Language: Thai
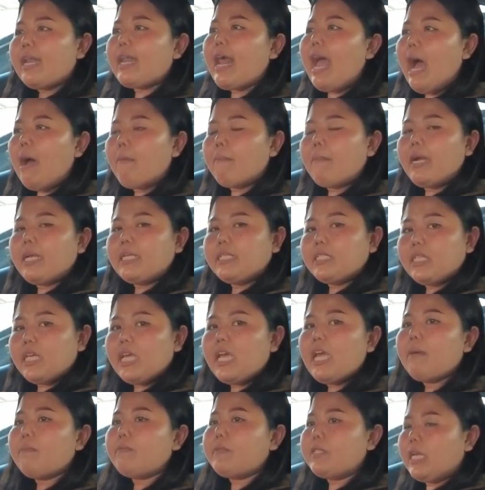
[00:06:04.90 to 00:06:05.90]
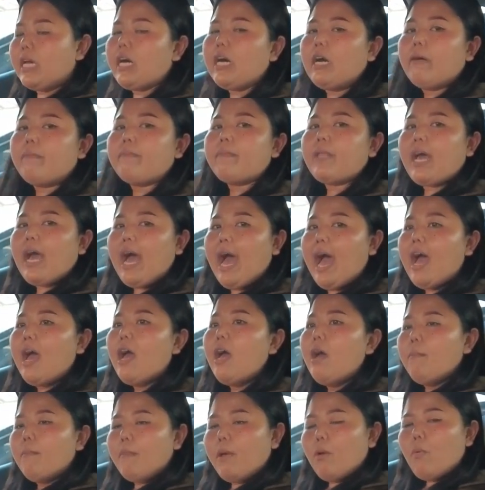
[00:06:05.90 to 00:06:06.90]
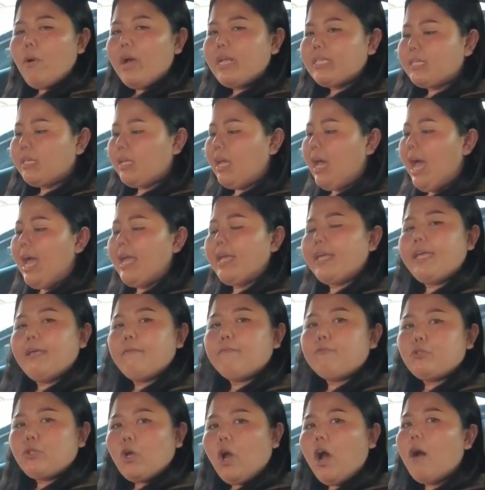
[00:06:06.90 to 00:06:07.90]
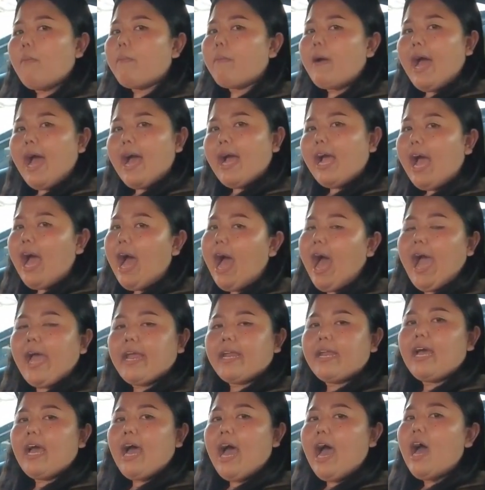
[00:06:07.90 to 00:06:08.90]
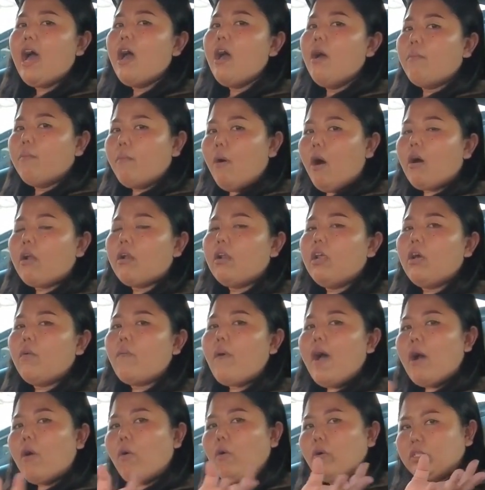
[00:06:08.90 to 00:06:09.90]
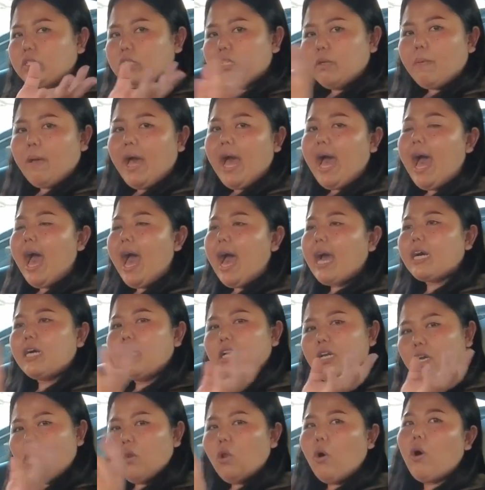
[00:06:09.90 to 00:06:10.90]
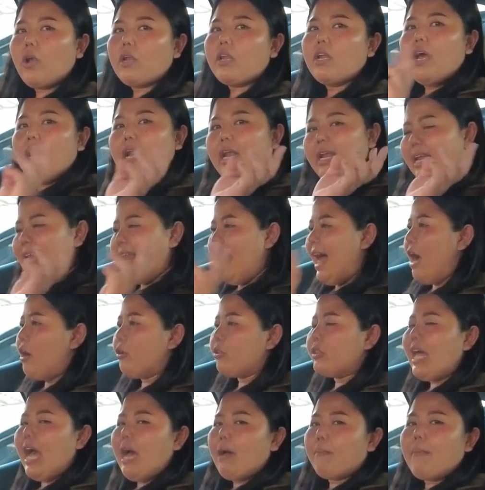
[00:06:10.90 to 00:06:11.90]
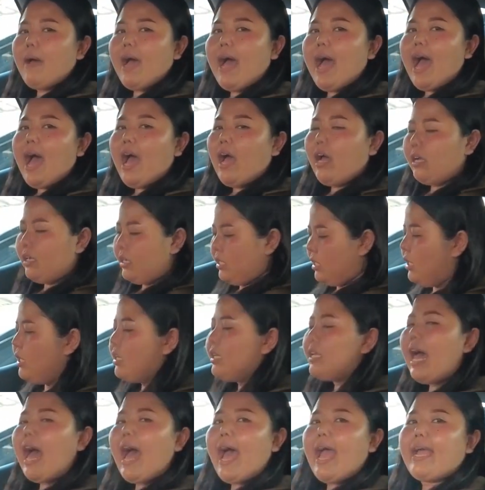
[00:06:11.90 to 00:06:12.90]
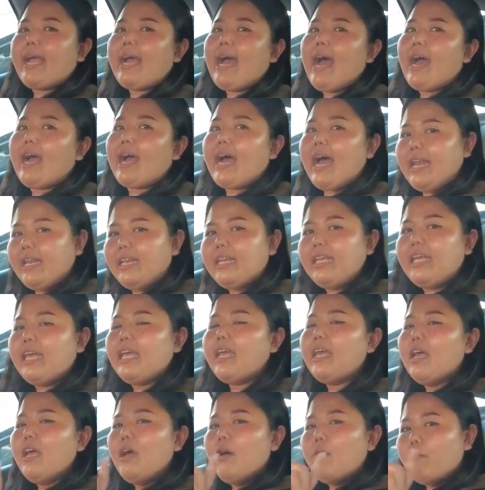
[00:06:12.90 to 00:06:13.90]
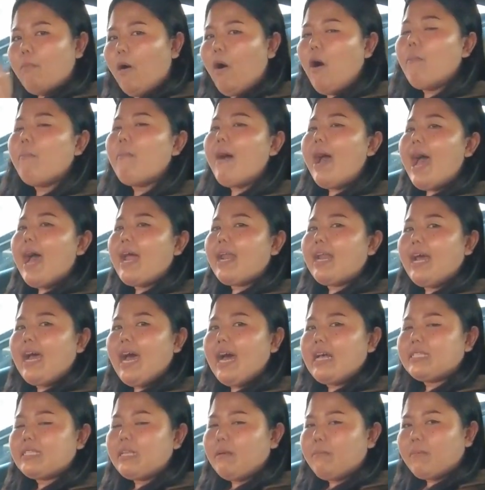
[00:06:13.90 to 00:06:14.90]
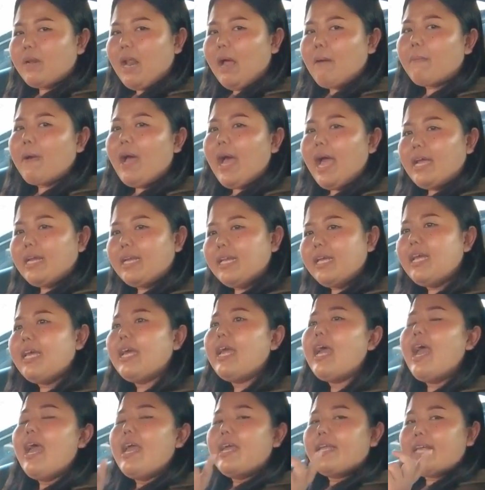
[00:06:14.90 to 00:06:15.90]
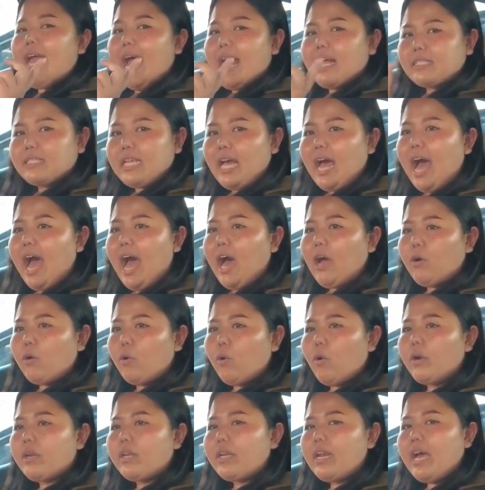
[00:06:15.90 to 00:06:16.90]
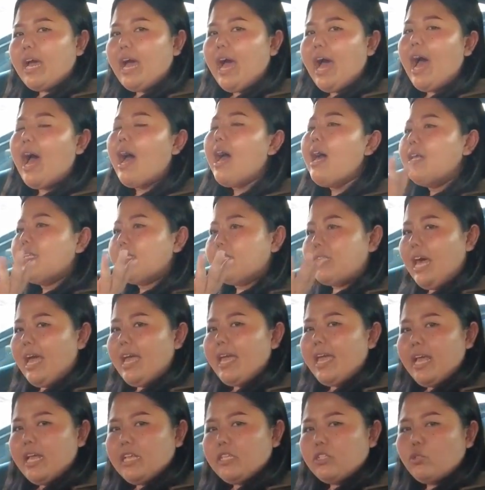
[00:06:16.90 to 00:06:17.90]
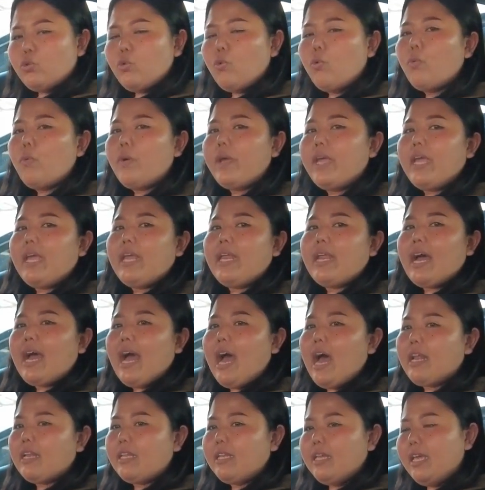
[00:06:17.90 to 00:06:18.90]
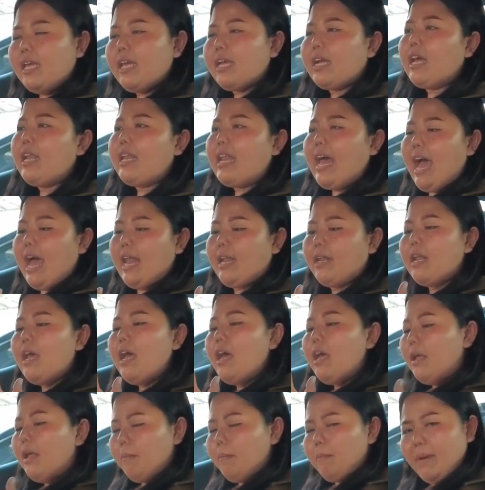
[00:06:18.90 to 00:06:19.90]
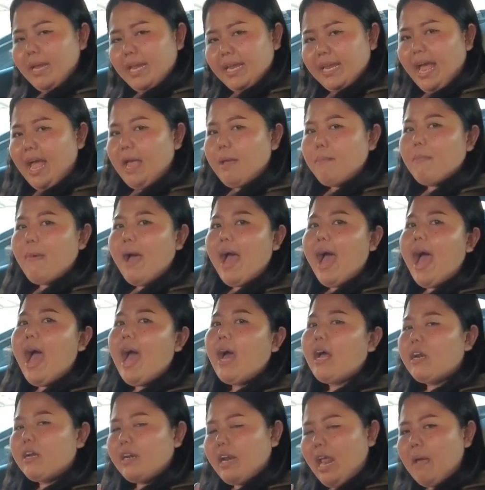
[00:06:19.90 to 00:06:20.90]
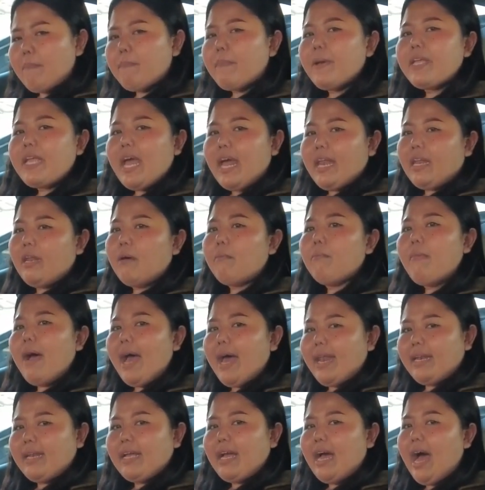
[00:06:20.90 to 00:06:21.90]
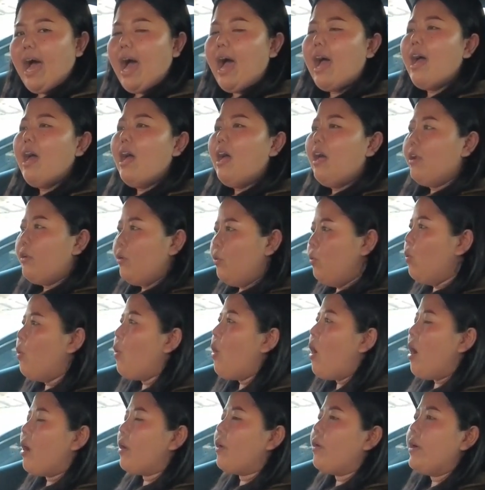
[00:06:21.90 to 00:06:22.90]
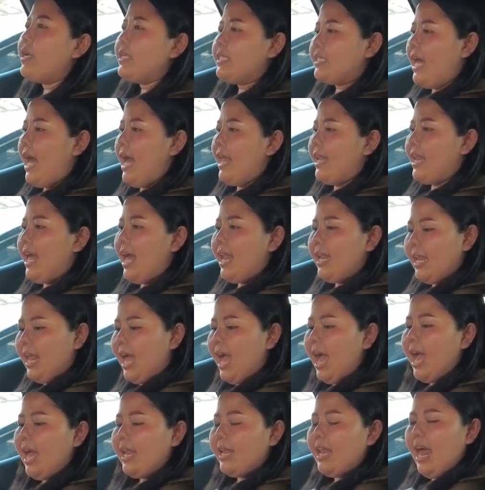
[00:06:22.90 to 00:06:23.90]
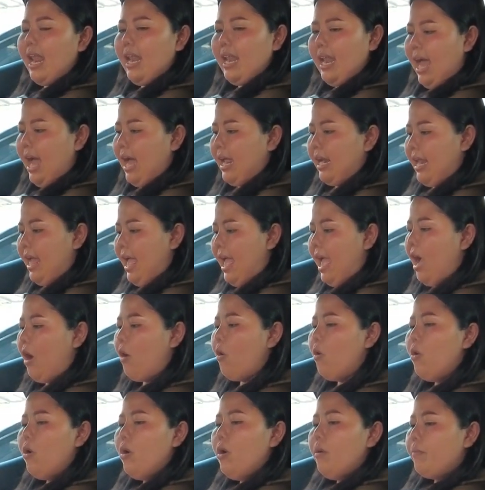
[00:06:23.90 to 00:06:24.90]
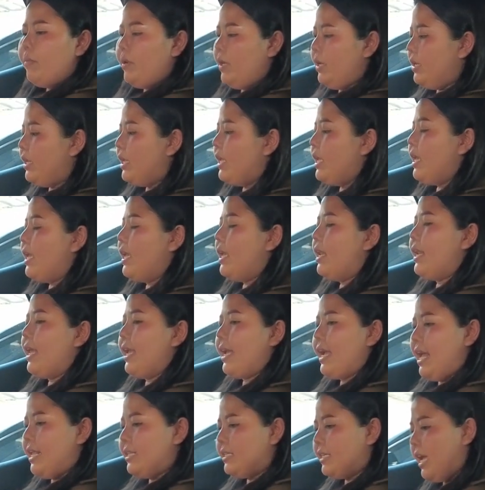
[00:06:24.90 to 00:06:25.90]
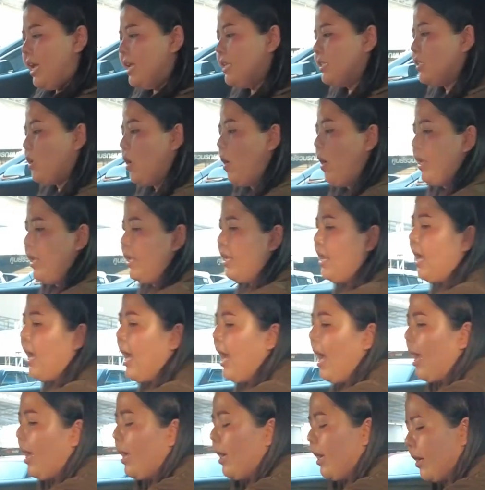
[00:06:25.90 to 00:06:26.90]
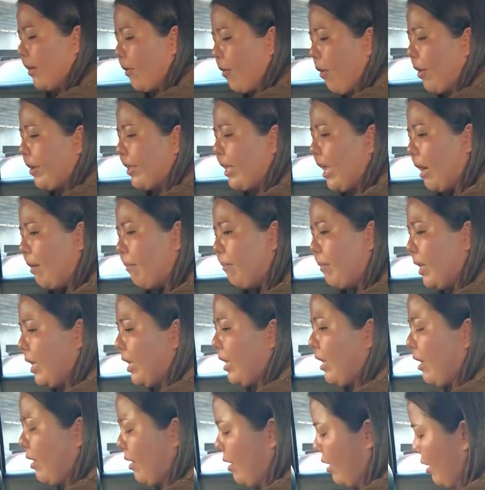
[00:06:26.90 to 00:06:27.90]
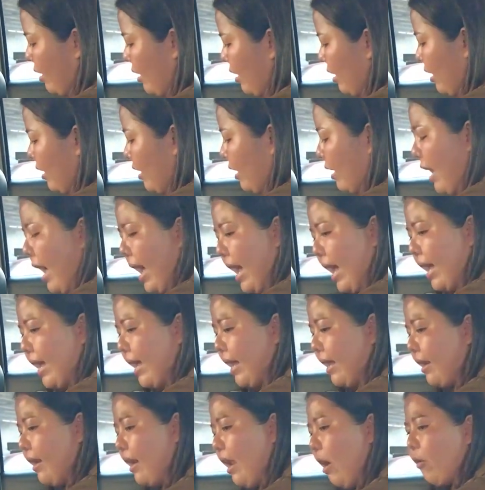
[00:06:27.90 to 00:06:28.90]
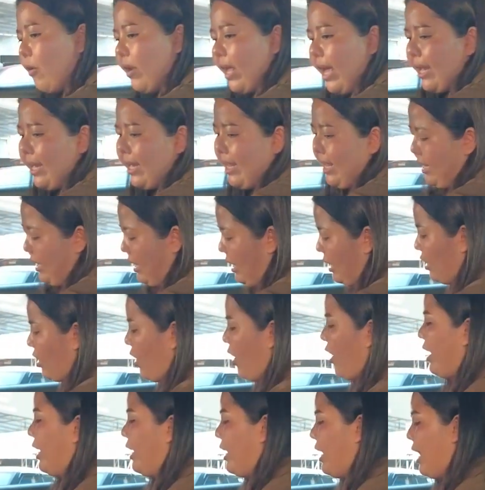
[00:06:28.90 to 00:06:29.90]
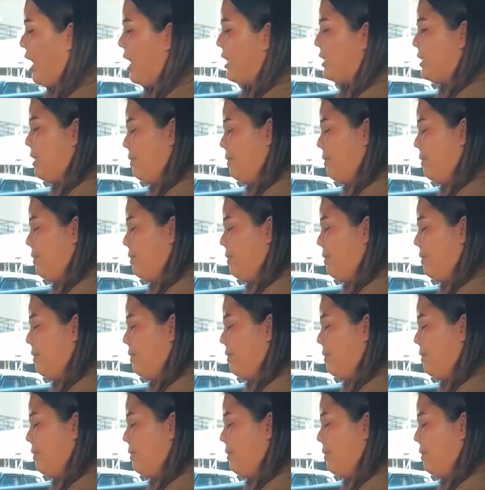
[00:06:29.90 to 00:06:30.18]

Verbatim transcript: อทำอาชีพเสริมนะคะ ไม่ว่าจะขายกิฟ์ช็อปค้าขายนะคะ บอกเลยว่าขนเสื้อผ้าขึ้นรถราวตากผ้าขึ้นได้ค่ะ คันนี้เหมาะมากนะคะสำหรับใครที่อยากจะหารถนะคะไซส์ SUV นะคะที่ขนาดไม่ใหญ่มากและประหยัดน้ำมันค่ะ ดูห้องโดยสารด้านหน้าด้านหลังแล้ว พื้นที่ในการใช้สอยนะคะ ก็ยังมีให้เราเล่นอีกนิดหน่อยนะคะ